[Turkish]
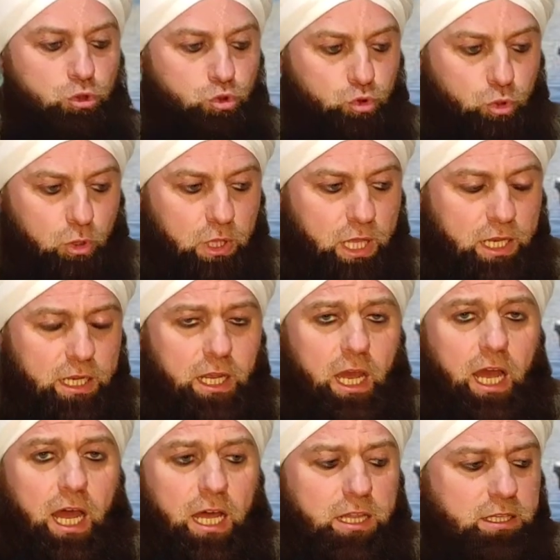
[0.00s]
doları
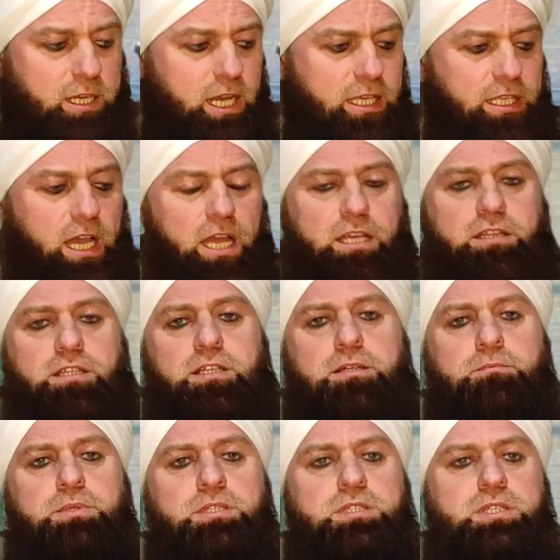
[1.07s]
halka
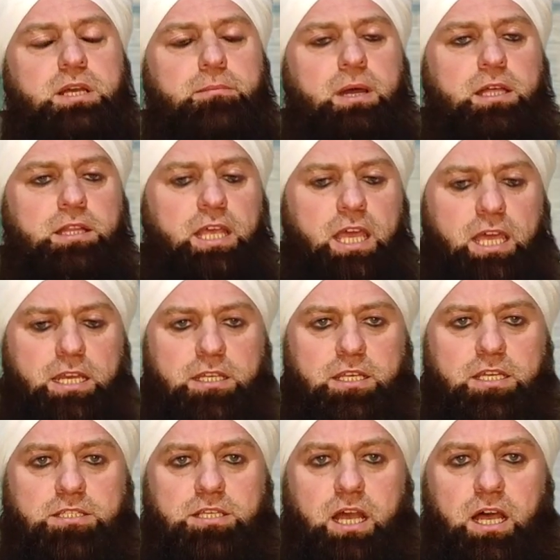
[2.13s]
yaydığımız zaman herkes